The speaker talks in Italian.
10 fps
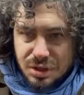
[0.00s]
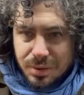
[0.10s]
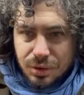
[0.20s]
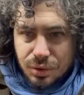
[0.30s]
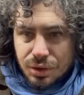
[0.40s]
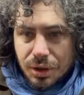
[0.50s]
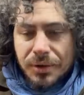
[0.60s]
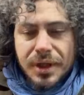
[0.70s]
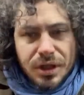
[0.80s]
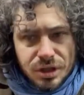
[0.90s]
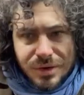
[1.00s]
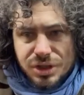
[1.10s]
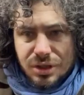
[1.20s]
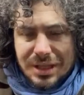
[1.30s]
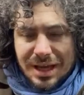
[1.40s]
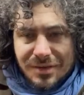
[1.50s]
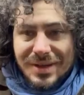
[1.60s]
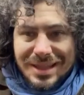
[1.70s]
soprattutto dove ci sono le larve,